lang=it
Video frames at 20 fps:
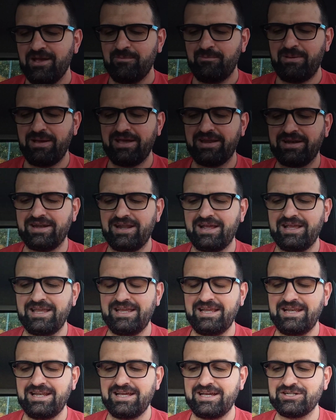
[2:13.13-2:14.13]
per
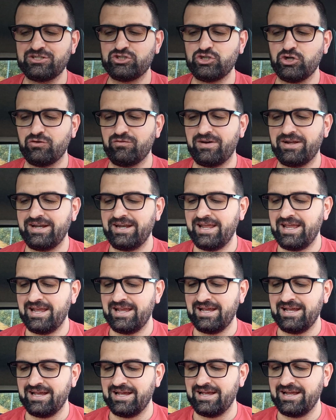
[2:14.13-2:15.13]
il giovane
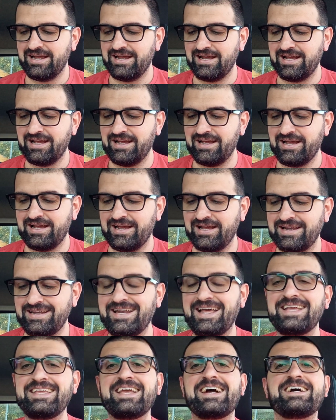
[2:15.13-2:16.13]
eh,
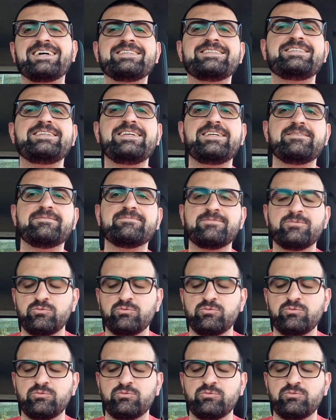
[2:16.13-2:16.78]
Nayati,